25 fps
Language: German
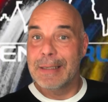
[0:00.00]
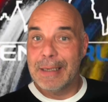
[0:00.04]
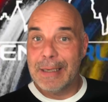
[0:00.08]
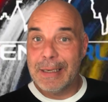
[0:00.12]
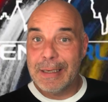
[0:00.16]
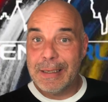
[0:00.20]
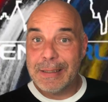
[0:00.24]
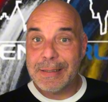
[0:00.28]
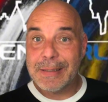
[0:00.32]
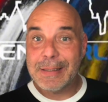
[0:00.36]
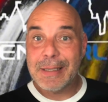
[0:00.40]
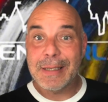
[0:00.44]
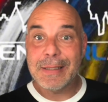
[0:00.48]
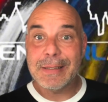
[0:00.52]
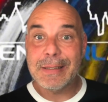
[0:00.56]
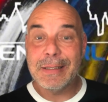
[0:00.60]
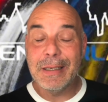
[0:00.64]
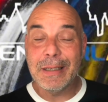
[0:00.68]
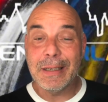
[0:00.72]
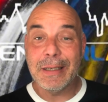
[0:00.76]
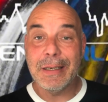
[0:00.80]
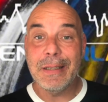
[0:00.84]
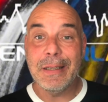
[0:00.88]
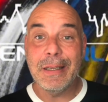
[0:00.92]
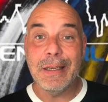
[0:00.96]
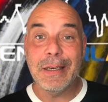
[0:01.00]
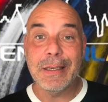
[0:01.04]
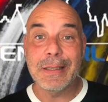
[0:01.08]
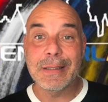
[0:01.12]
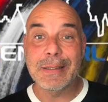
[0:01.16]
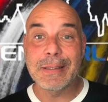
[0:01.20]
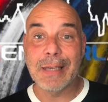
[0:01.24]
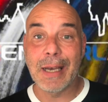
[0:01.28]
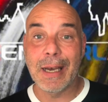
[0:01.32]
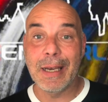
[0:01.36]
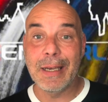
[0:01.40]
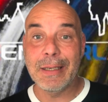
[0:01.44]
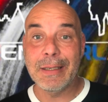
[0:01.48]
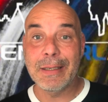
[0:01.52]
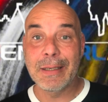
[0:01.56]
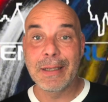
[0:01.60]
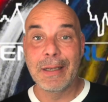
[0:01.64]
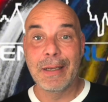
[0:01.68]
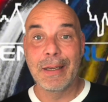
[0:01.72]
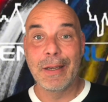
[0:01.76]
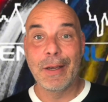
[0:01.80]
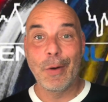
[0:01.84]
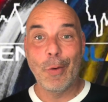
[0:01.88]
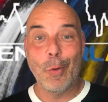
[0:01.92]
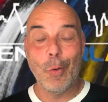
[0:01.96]
ist das die richtige Zeit,
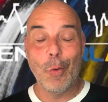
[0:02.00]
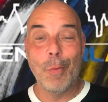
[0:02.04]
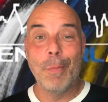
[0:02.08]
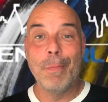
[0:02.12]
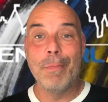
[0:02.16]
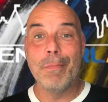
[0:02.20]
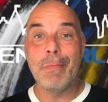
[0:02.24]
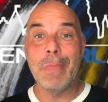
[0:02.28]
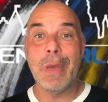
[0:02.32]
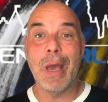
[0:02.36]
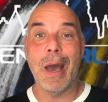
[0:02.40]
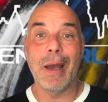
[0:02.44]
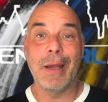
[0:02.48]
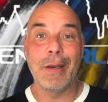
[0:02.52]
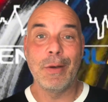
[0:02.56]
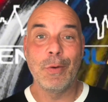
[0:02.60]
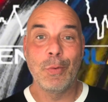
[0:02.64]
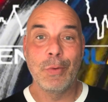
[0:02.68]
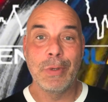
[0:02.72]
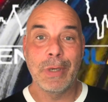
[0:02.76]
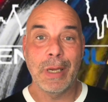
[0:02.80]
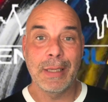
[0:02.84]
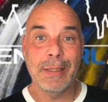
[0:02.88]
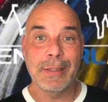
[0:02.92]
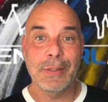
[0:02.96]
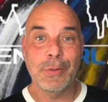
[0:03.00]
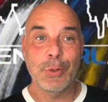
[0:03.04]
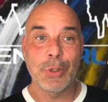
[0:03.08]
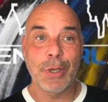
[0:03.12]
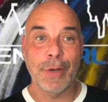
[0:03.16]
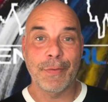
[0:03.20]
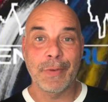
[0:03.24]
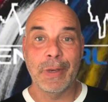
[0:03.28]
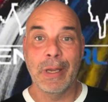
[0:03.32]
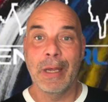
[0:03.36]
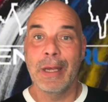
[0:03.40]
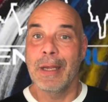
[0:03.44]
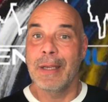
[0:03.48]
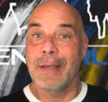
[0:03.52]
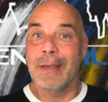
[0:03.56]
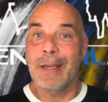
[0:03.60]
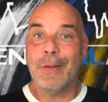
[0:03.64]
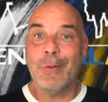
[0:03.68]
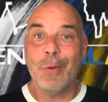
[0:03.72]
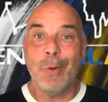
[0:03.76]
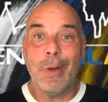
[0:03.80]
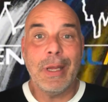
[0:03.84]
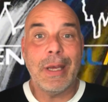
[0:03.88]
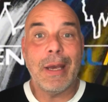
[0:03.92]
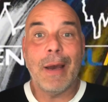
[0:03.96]
um mir einen Hund anzuschaffen?
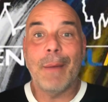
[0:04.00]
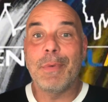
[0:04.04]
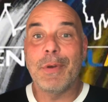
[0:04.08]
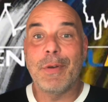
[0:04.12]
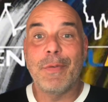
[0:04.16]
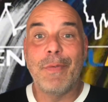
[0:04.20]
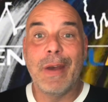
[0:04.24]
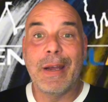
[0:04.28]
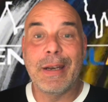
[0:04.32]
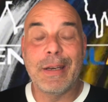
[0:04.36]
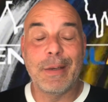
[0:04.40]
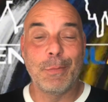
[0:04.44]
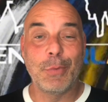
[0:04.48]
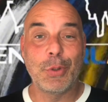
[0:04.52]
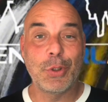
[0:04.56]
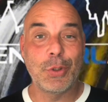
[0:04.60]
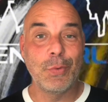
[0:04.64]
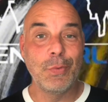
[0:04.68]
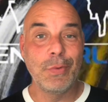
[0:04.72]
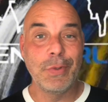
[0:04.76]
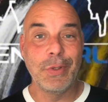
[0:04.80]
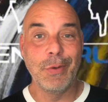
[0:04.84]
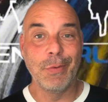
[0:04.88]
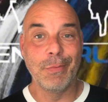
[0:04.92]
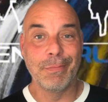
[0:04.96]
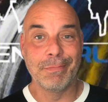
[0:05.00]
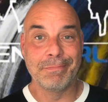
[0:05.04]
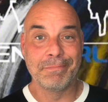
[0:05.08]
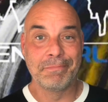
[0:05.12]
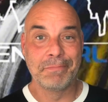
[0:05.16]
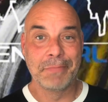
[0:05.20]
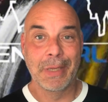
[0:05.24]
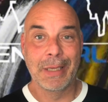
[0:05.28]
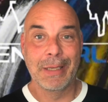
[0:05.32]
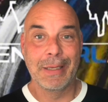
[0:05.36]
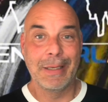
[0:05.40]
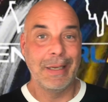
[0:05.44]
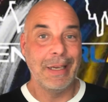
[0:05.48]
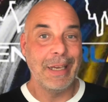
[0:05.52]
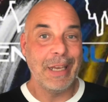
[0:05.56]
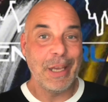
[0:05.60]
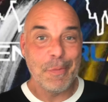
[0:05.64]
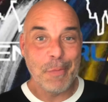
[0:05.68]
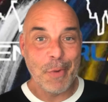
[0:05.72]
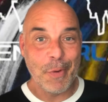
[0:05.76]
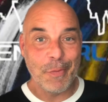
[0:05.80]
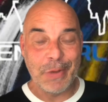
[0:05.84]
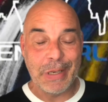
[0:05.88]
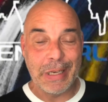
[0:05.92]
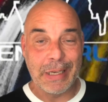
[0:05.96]
Natürlich habe ich während dem Studium
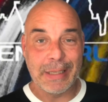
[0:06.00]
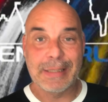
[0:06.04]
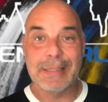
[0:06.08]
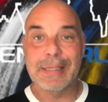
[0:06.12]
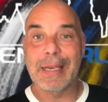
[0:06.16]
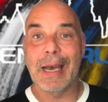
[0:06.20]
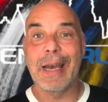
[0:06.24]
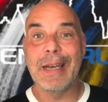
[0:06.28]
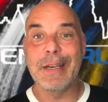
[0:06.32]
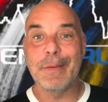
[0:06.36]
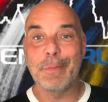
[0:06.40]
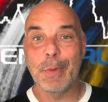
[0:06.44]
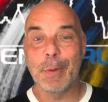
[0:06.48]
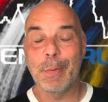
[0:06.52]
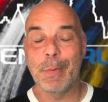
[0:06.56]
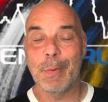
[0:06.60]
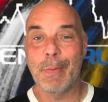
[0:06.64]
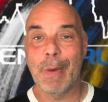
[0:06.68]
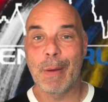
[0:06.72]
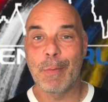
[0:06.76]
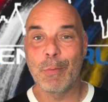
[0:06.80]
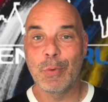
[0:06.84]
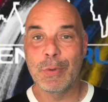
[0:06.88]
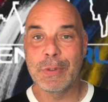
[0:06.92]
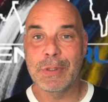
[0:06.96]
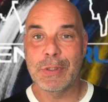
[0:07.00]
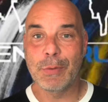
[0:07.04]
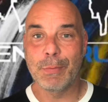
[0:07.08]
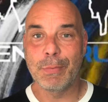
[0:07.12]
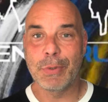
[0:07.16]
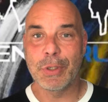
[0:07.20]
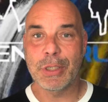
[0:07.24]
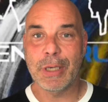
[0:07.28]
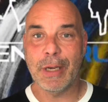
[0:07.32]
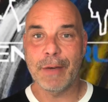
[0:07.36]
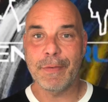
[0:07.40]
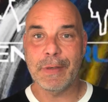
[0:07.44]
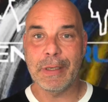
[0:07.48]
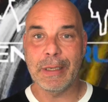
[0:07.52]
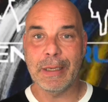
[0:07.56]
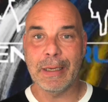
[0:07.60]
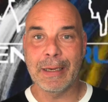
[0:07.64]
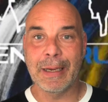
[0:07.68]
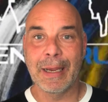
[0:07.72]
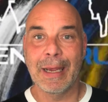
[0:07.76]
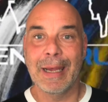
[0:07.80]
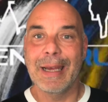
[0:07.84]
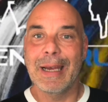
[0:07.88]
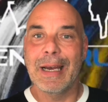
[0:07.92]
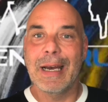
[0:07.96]
immer wieder Zeit, mich mit meinem Hund zu
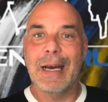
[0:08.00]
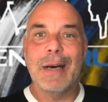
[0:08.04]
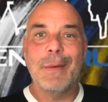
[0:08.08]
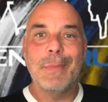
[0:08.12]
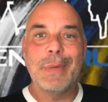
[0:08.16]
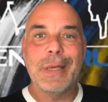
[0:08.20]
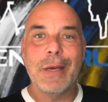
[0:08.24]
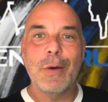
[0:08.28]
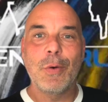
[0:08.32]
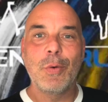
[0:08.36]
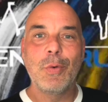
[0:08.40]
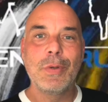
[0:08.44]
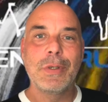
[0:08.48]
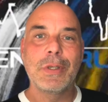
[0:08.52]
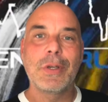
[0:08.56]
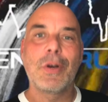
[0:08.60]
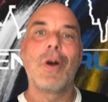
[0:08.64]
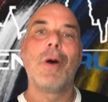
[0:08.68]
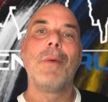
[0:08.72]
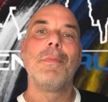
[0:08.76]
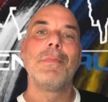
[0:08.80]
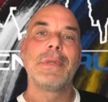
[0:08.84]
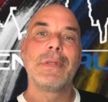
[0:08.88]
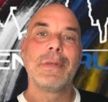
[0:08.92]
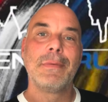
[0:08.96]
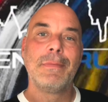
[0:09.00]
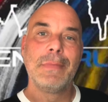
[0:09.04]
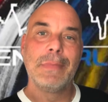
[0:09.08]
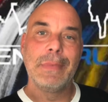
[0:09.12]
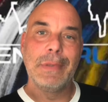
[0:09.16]
beschäftigen, aber der Hund kommt